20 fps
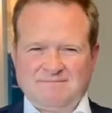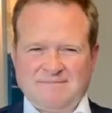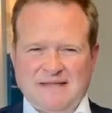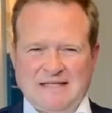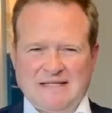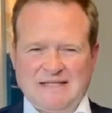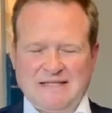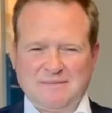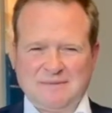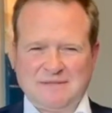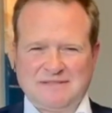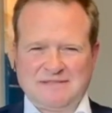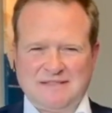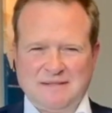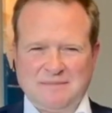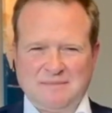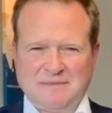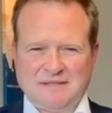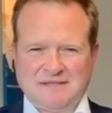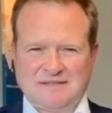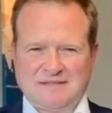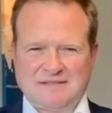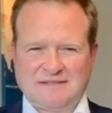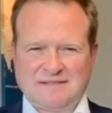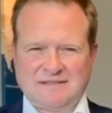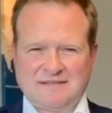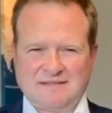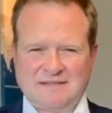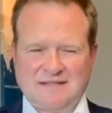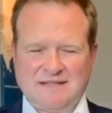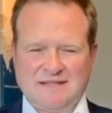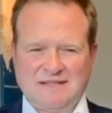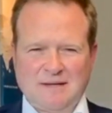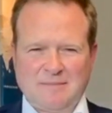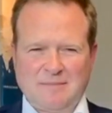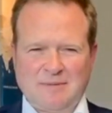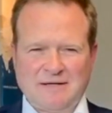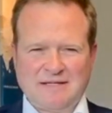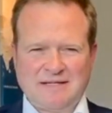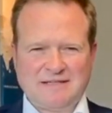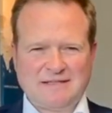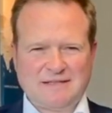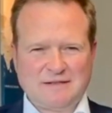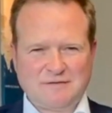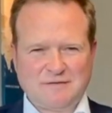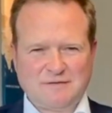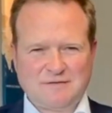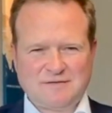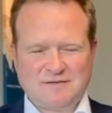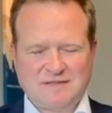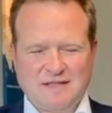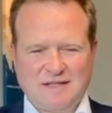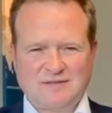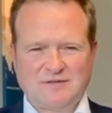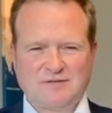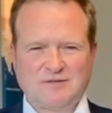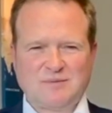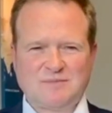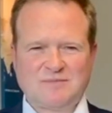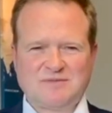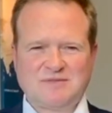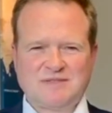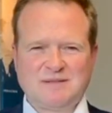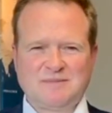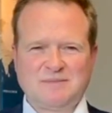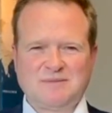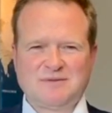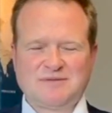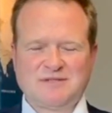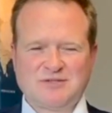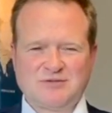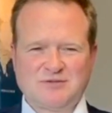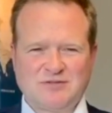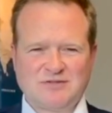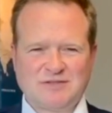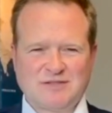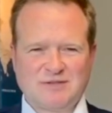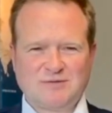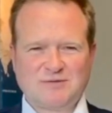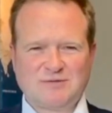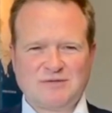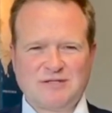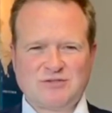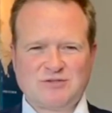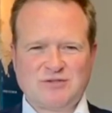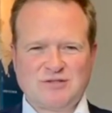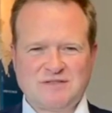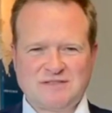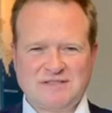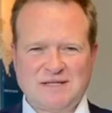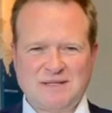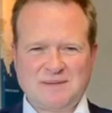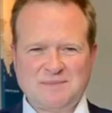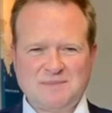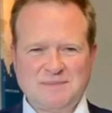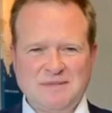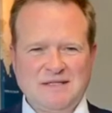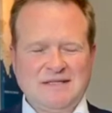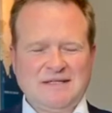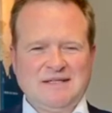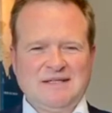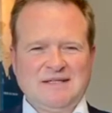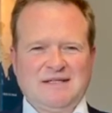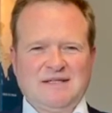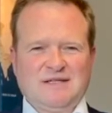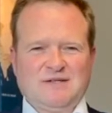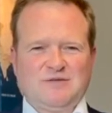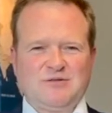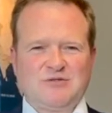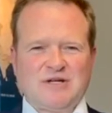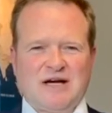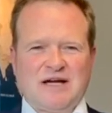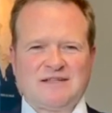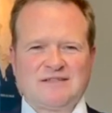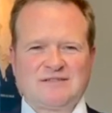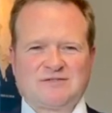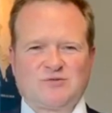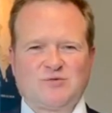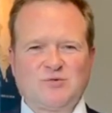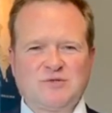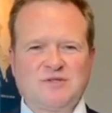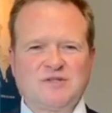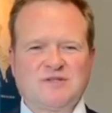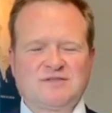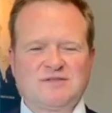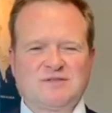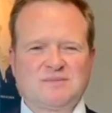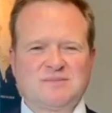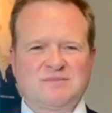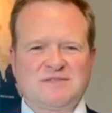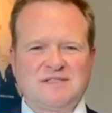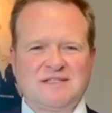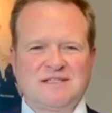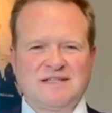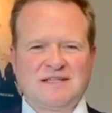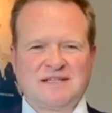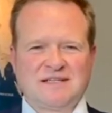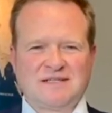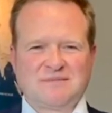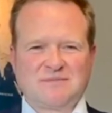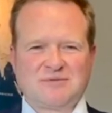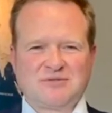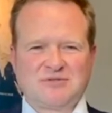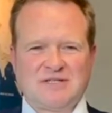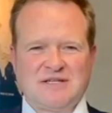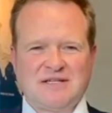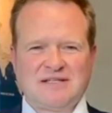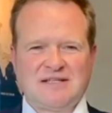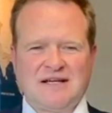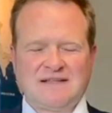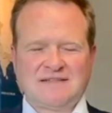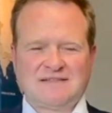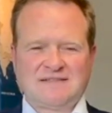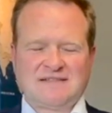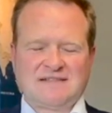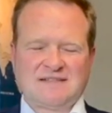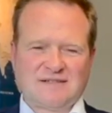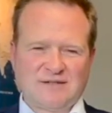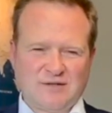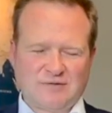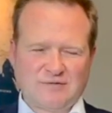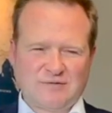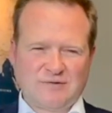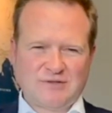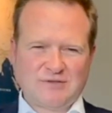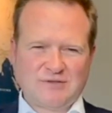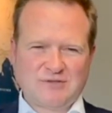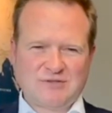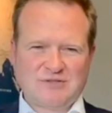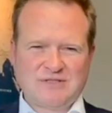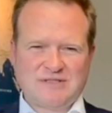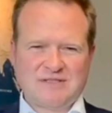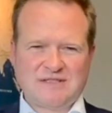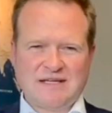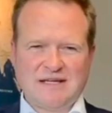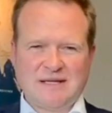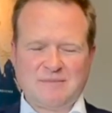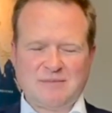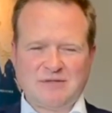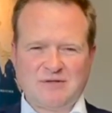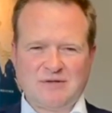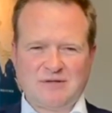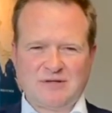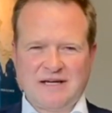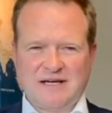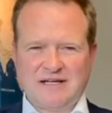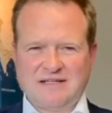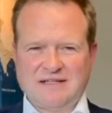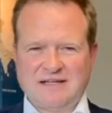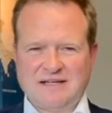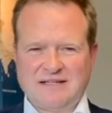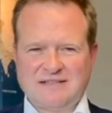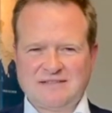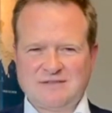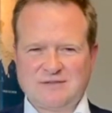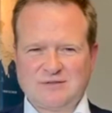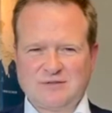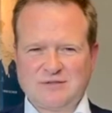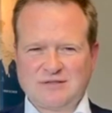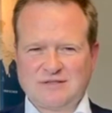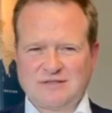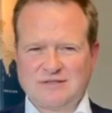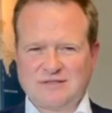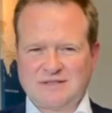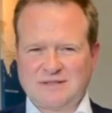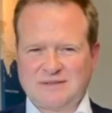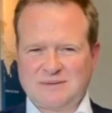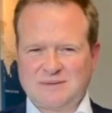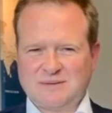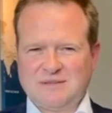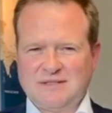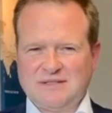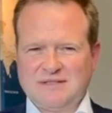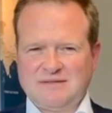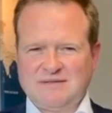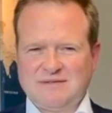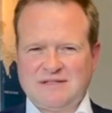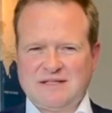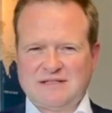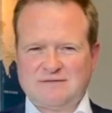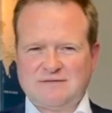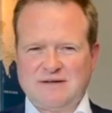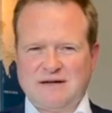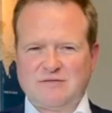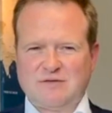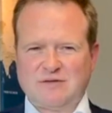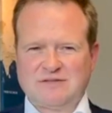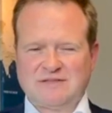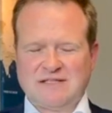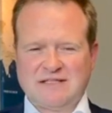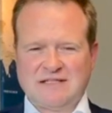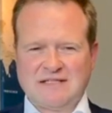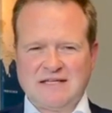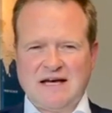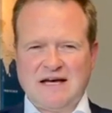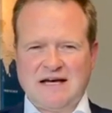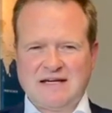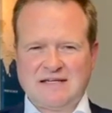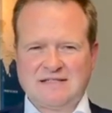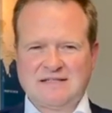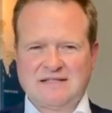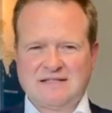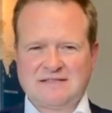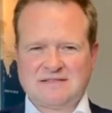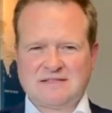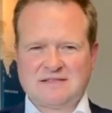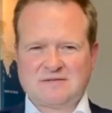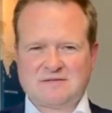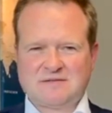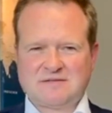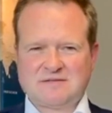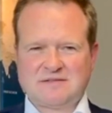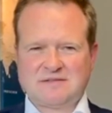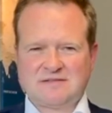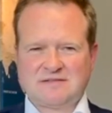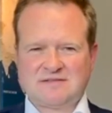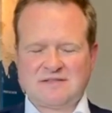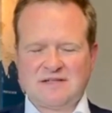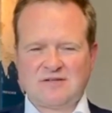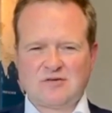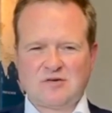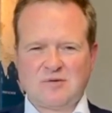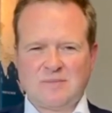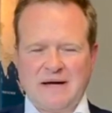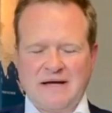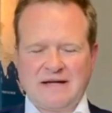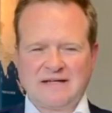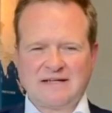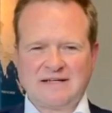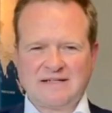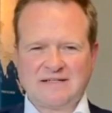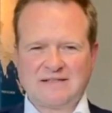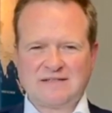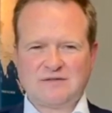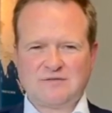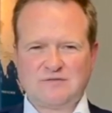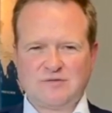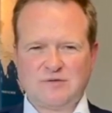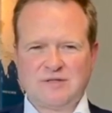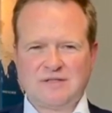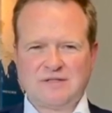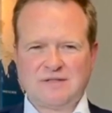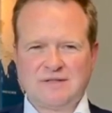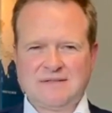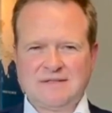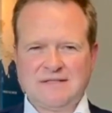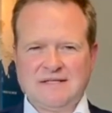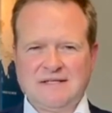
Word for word: Liebes Team des Kinderpalliativzentrums, liebe Unterstützerinnen und Unterstützer, ich wünsche alles Gute zum zehnjährigen Bestehen. Herzlichen Glückwunsch. Ich erinnere mich noch gern daran zurück, äh, wie das war vor zehn Jahren, als das äh, Zentrum eingerichtet wurde.